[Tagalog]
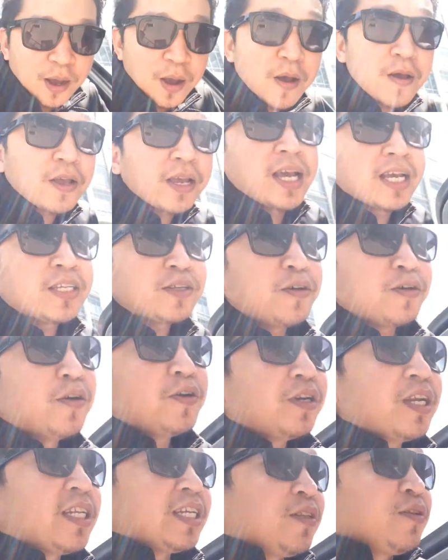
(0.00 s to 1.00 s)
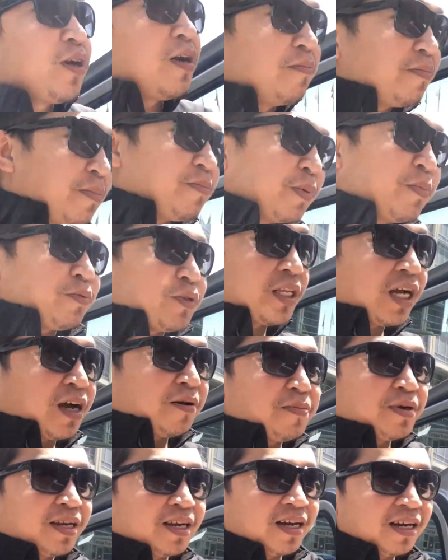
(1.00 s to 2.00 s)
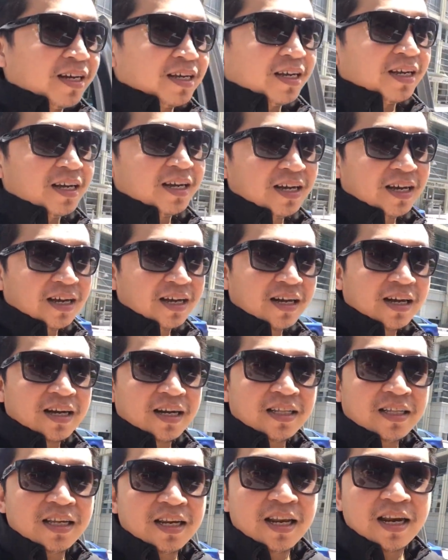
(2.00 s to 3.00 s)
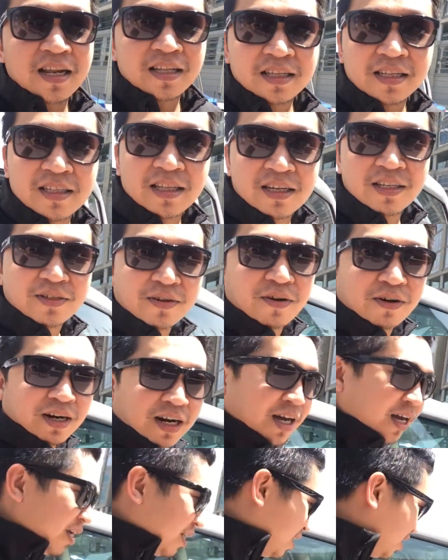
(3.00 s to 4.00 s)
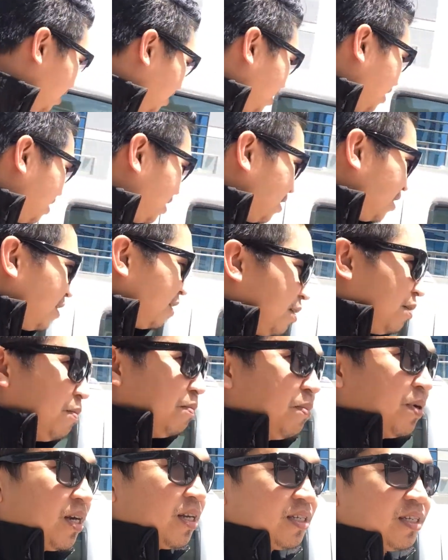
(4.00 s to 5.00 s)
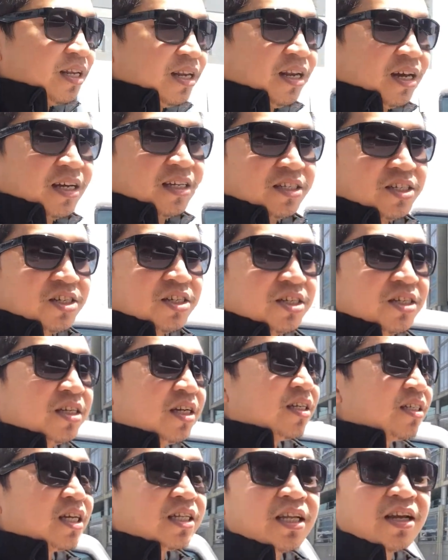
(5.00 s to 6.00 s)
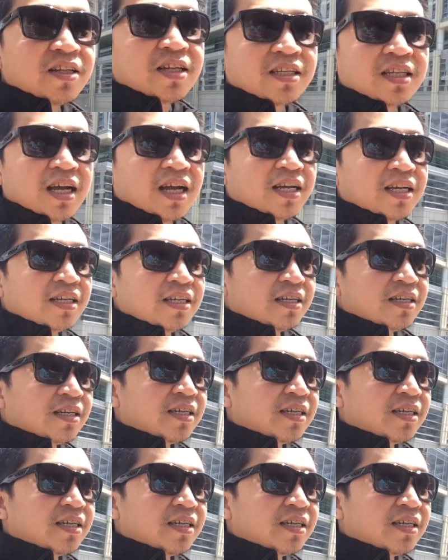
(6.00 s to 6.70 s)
Okay guys, so nandito kami, pupunta kami ng uh, ah, Karendirira Tandang Sora para sa lunch. Saan tayo dadaan?